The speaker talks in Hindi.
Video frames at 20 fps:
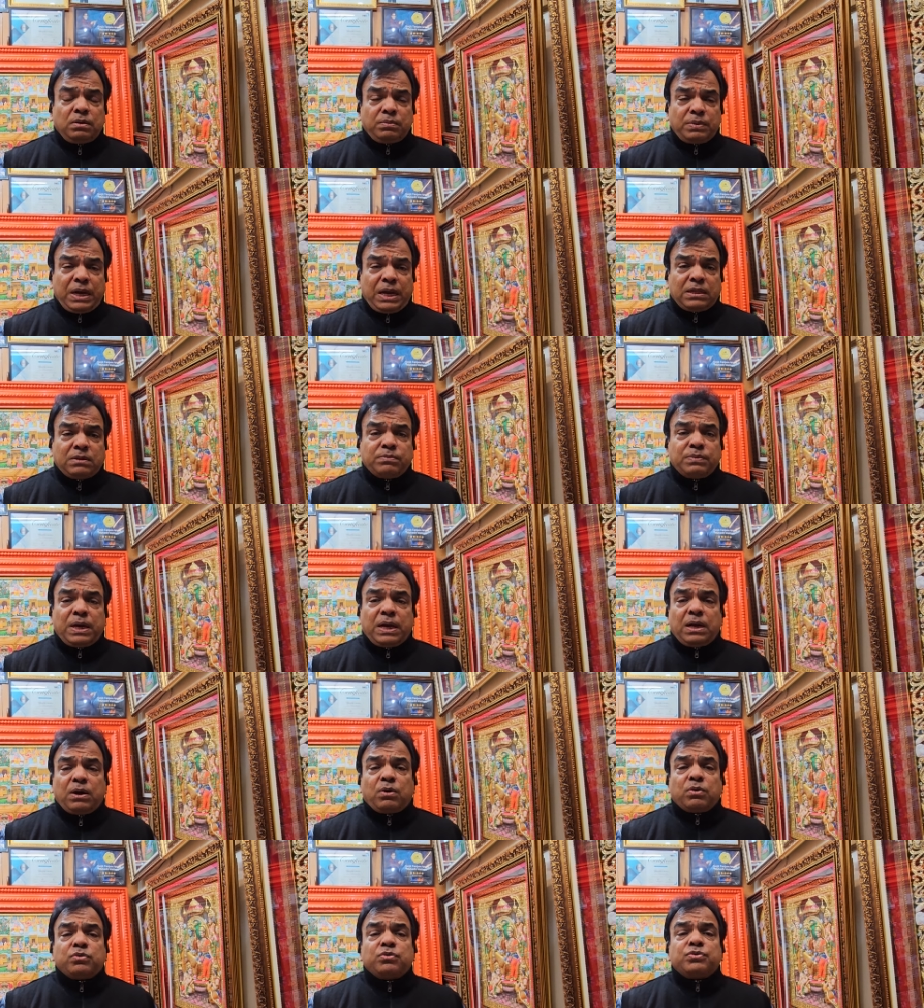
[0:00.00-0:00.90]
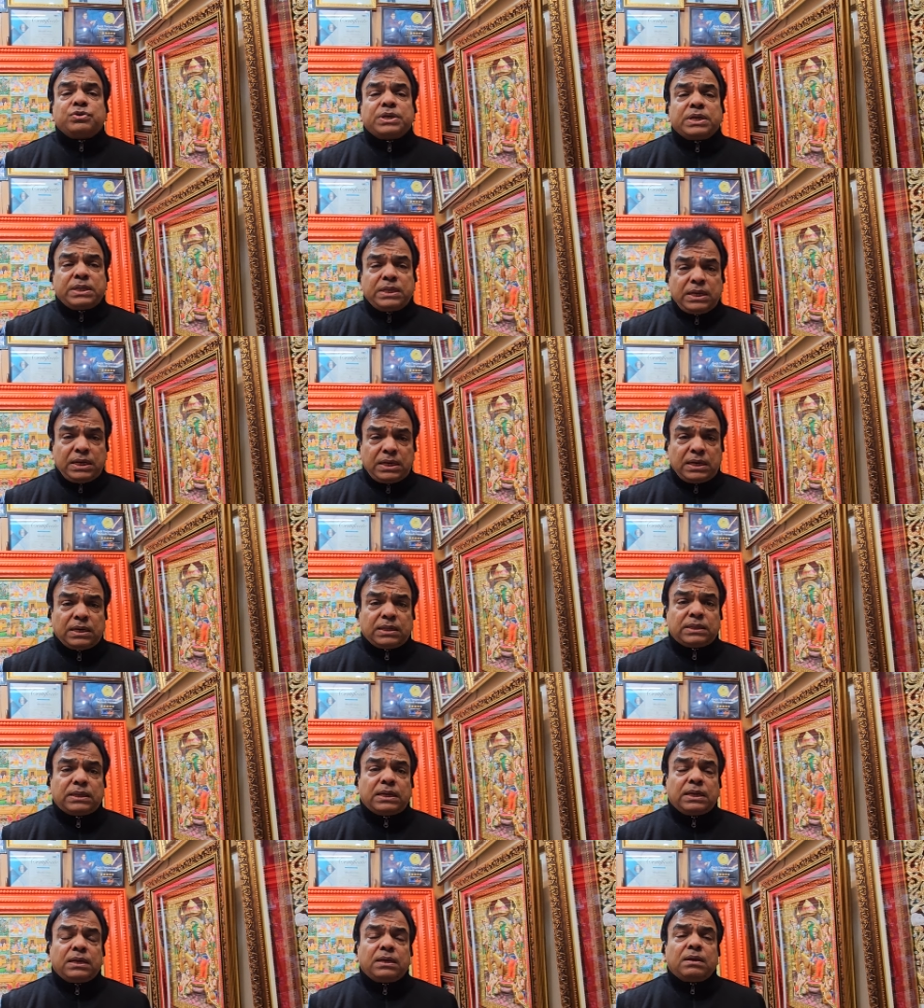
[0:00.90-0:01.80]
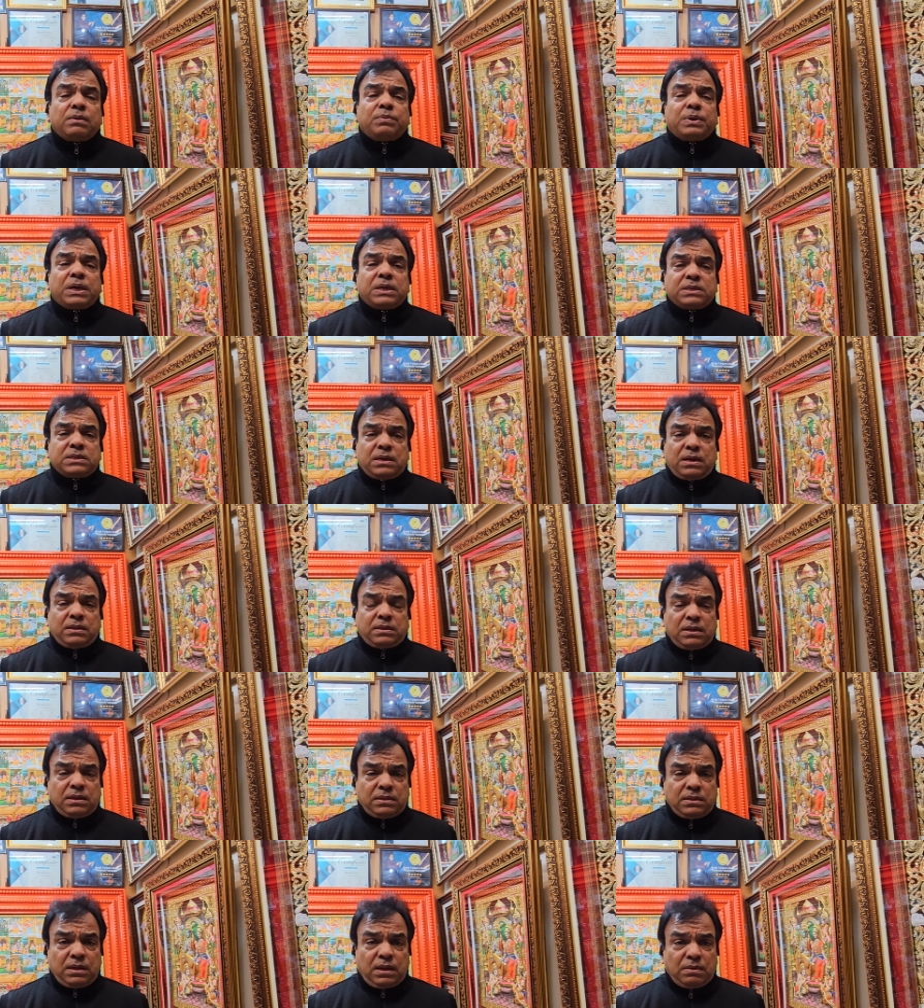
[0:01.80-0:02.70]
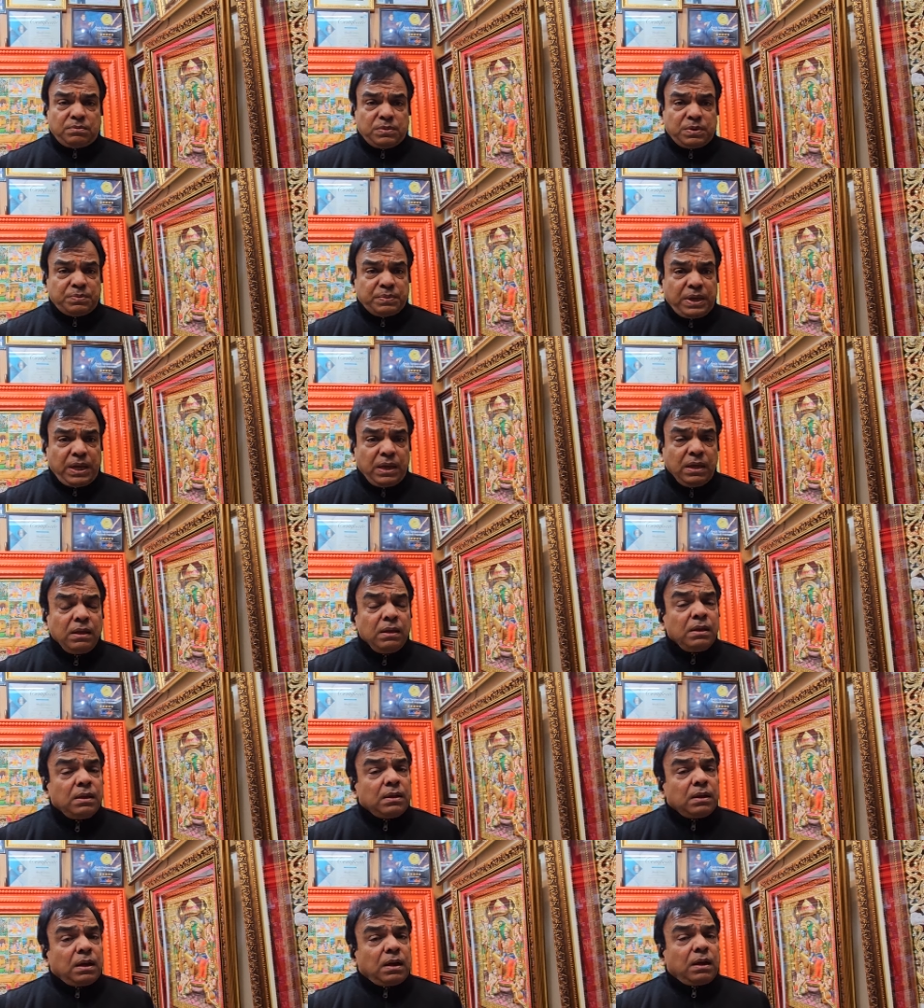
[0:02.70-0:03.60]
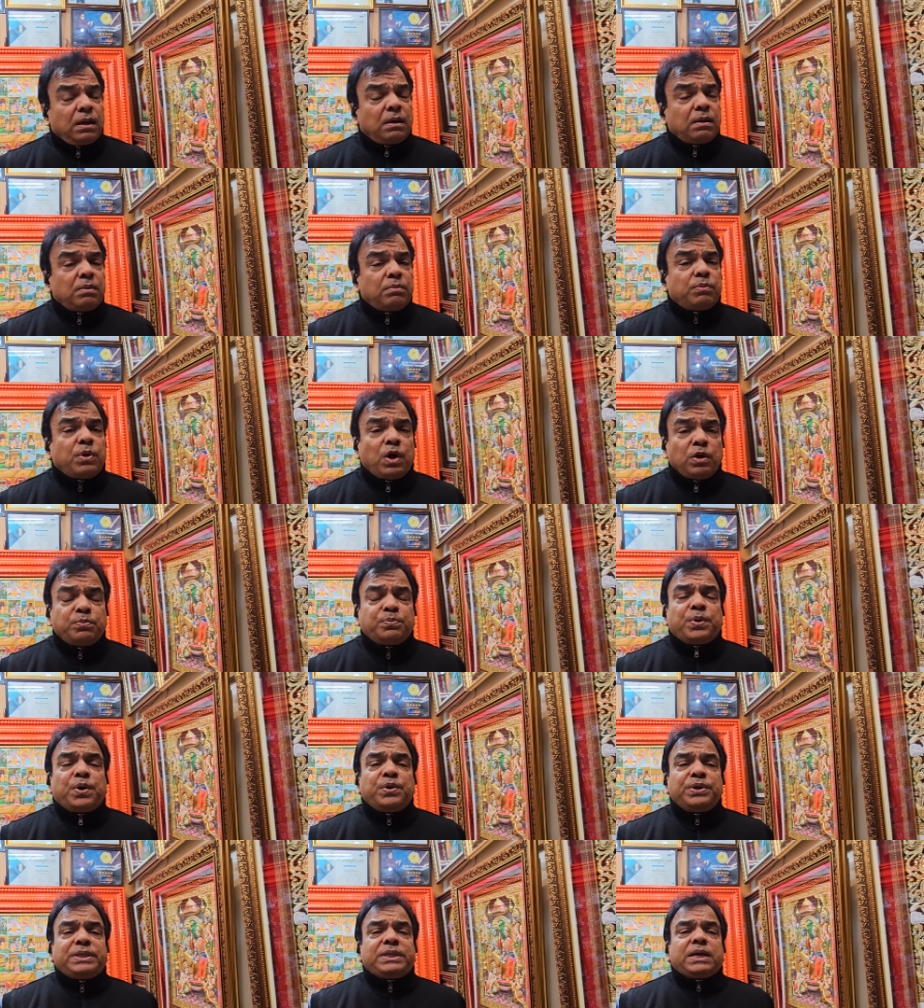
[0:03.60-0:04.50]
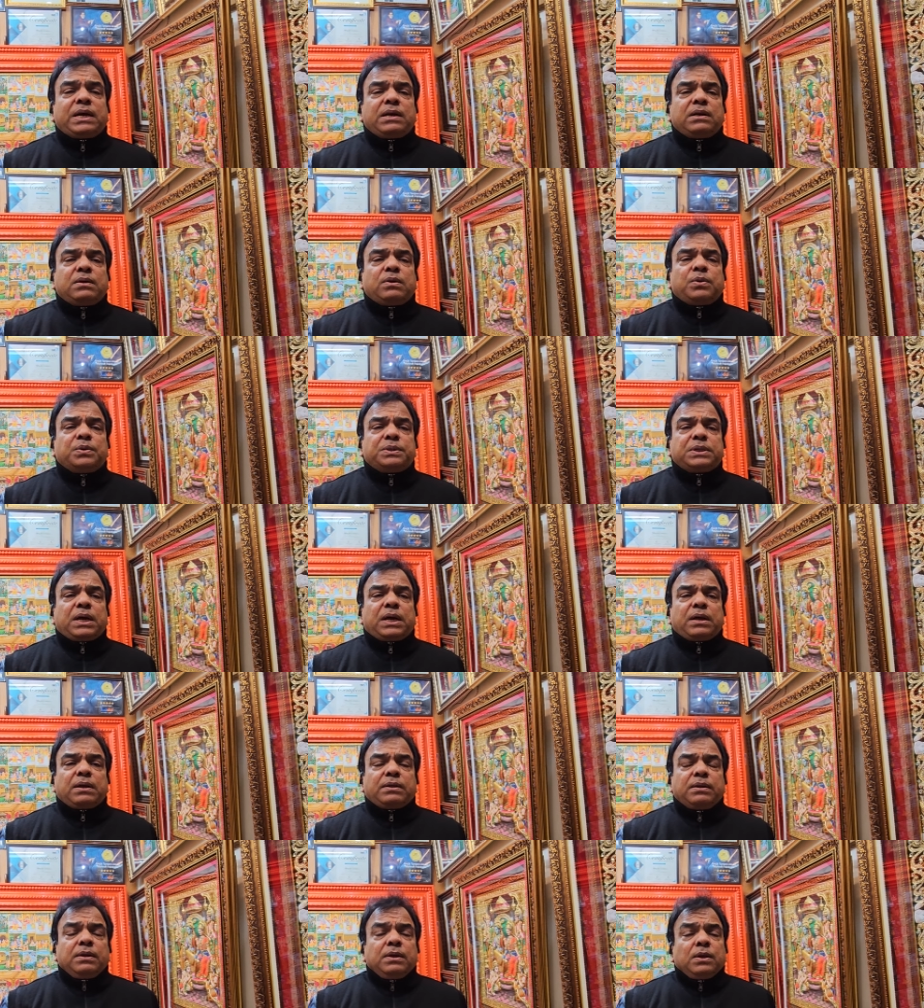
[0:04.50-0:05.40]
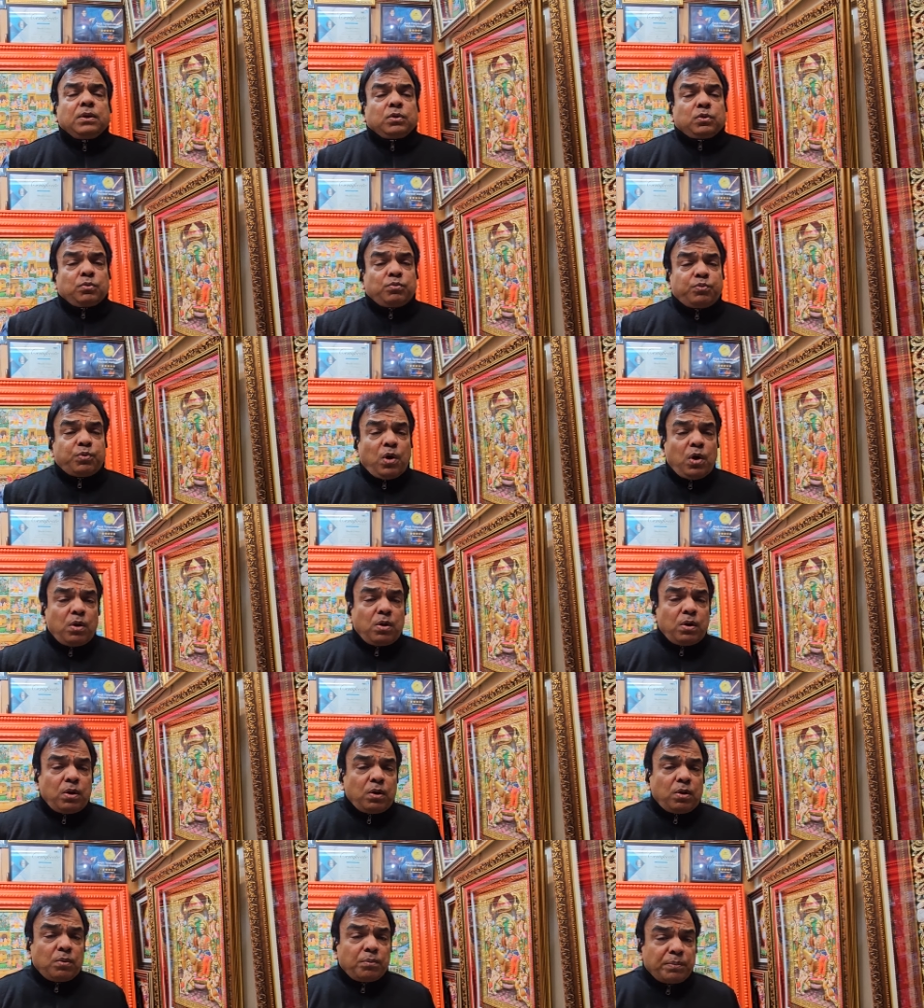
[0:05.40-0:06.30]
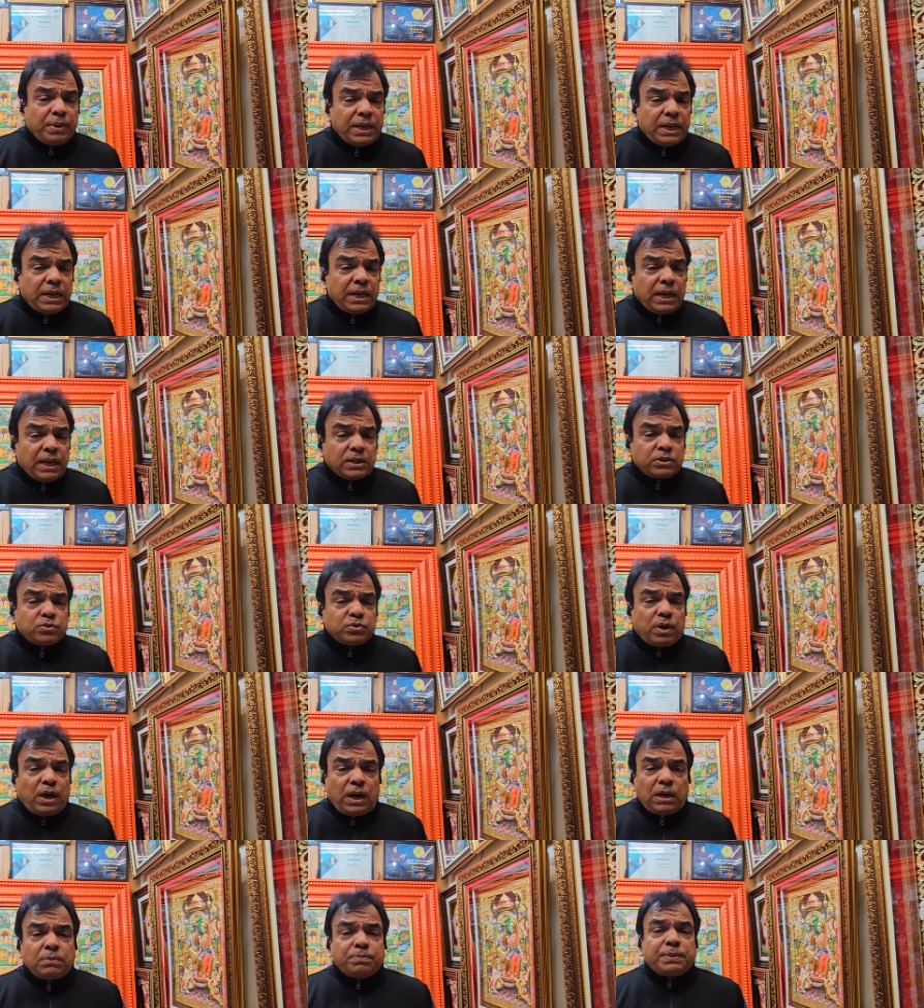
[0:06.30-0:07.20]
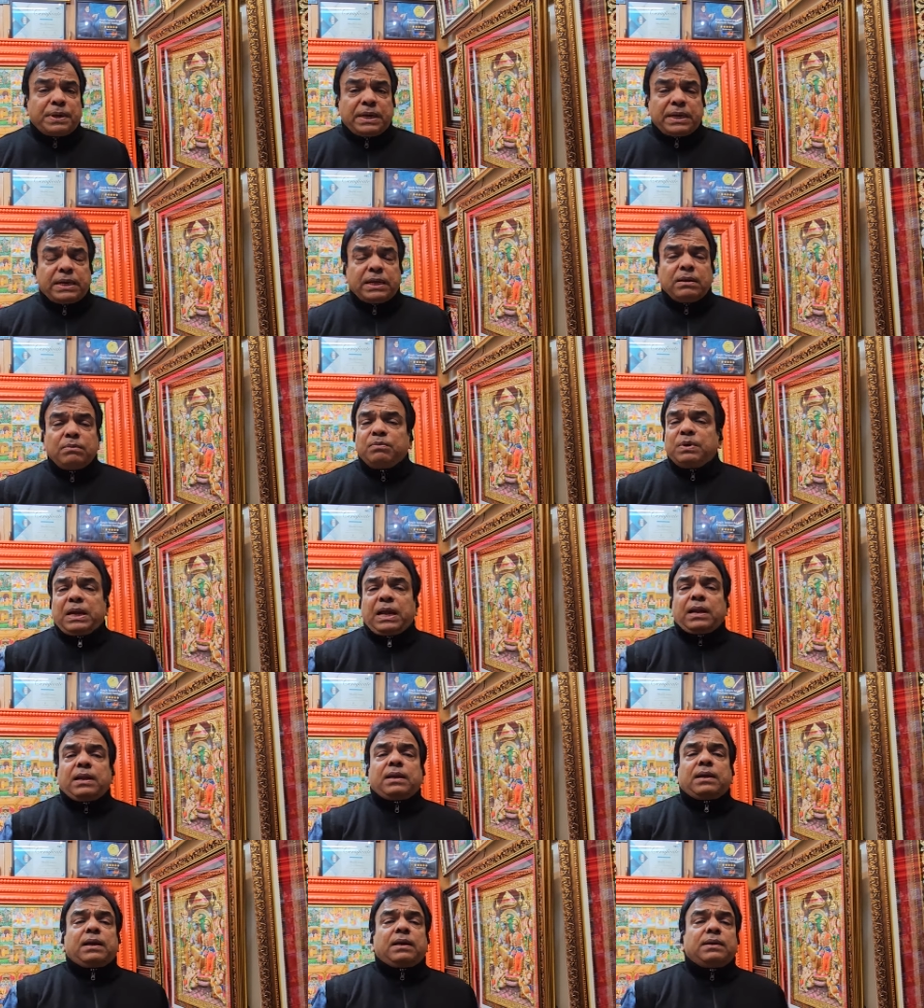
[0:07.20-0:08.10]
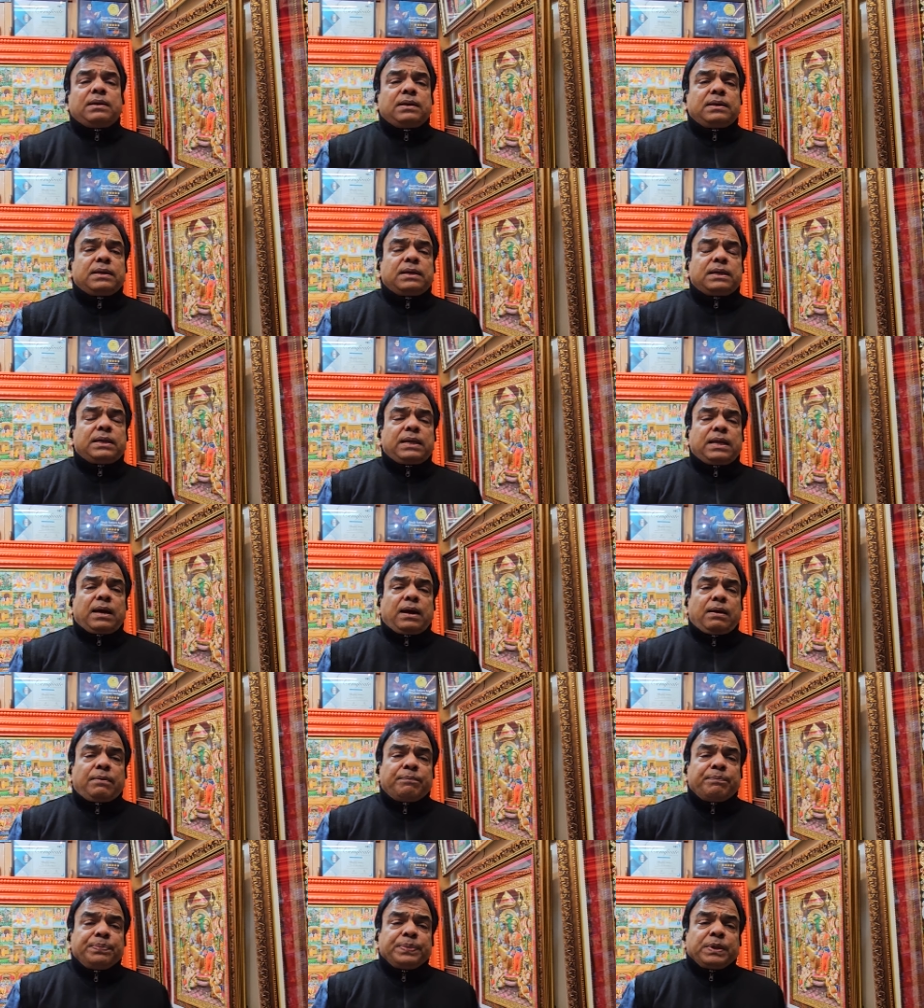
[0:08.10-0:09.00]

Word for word: महात्मा और जो सिद्धि करते हैं हमारे सनातन धर्म में बहुत पवित्र अंक होता है तो वो मैंने 108 पेंटिंग बनाने का निर्णय लिया